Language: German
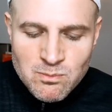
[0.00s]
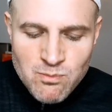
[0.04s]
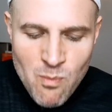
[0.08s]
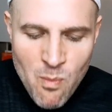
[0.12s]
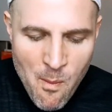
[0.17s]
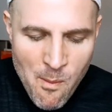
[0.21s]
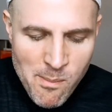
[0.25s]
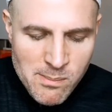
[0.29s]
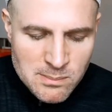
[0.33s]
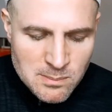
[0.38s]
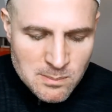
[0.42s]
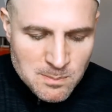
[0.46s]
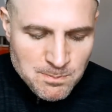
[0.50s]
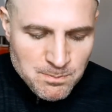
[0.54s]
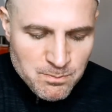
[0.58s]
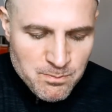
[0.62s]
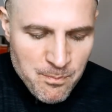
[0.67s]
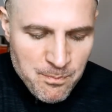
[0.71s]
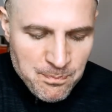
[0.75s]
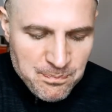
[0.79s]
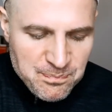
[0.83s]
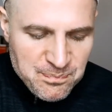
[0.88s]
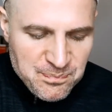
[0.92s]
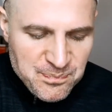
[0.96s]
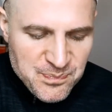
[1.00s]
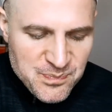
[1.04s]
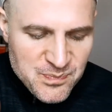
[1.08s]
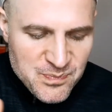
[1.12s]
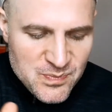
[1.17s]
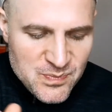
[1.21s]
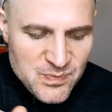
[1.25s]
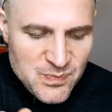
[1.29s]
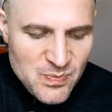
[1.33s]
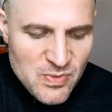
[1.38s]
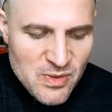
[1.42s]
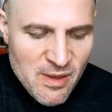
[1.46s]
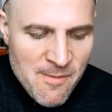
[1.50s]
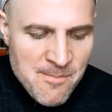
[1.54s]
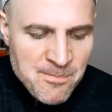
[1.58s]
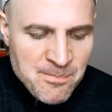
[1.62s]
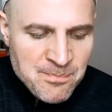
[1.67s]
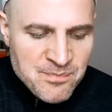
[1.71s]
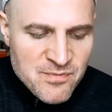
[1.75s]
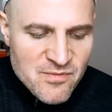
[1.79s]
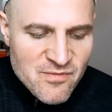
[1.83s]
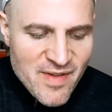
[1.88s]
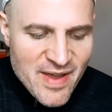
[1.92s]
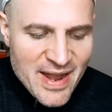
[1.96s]
Mhm.
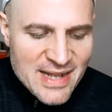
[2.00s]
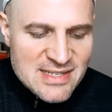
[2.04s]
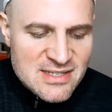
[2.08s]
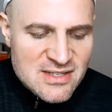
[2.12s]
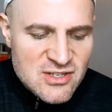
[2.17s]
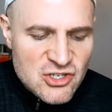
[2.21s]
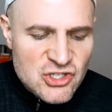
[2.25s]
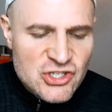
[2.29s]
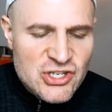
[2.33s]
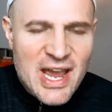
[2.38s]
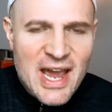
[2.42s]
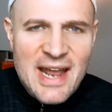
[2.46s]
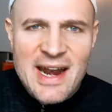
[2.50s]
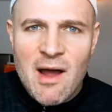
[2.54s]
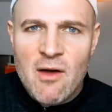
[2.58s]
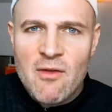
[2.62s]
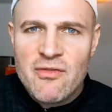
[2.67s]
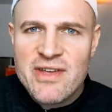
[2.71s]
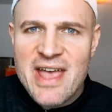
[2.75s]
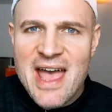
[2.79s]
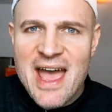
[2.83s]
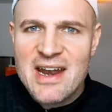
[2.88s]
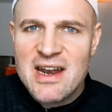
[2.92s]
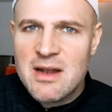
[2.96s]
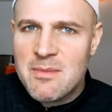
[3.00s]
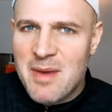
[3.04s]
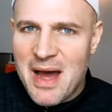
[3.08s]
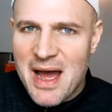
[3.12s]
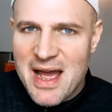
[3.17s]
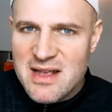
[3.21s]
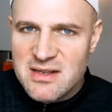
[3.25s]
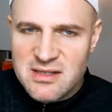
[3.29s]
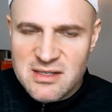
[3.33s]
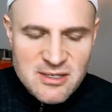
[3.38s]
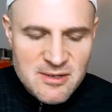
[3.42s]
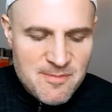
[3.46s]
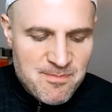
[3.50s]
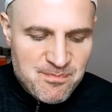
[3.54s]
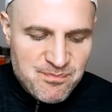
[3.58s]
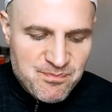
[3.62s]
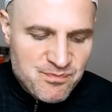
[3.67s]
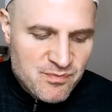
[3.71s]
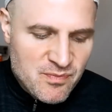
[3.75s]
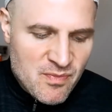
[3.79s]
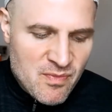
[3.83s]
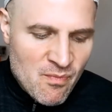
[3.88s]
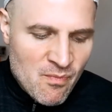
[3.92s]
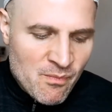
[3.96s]
Wer jetzt nicht gerne auf Kerne beißt,
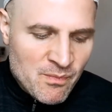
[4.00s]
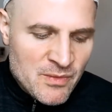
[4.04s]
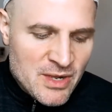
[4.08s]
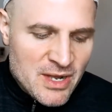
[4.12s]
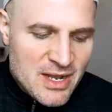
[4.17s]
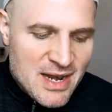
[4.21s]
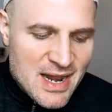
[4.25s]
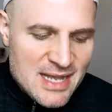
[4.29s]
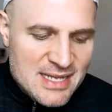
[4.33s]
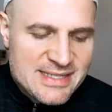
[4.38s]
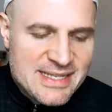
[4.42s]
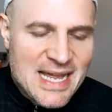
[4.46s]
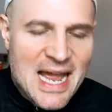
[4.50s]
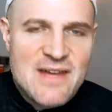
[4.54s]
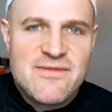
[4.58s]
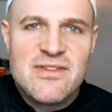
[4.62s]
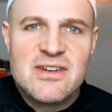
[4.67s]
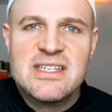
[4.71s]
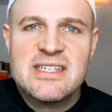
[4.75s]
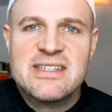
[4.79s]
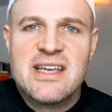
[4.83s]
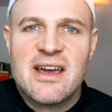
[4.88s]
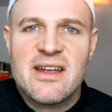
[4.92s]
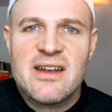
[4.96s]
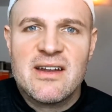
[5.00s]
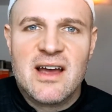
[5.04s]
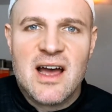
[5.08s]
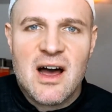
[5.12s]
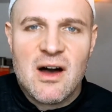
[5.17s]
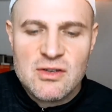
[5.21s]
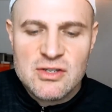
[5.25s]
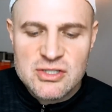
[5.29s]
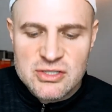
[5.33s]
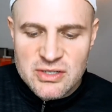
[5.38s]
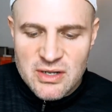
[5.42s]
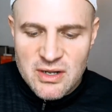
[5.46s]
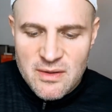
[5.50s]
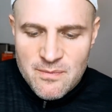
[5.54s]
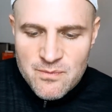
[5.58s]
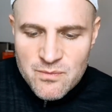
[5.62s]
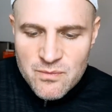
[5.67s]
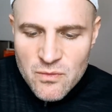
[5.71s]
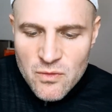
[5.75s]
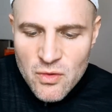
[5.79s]
lässt einfach die Kerne raus, ne?